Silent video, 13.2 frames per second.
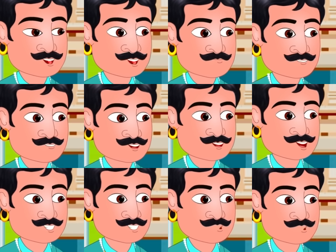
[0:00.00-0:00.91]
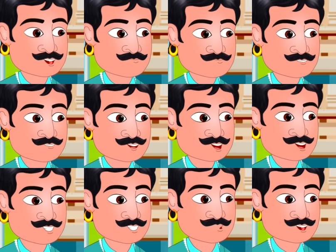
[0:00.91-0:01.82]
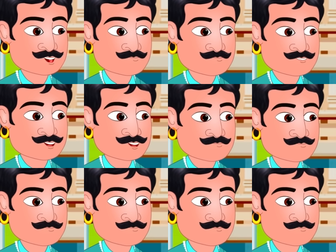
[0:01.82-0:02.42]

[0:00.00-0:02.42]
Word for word: అందుకే స్వామికి నగలు చేసి తీసుకొచ్చాను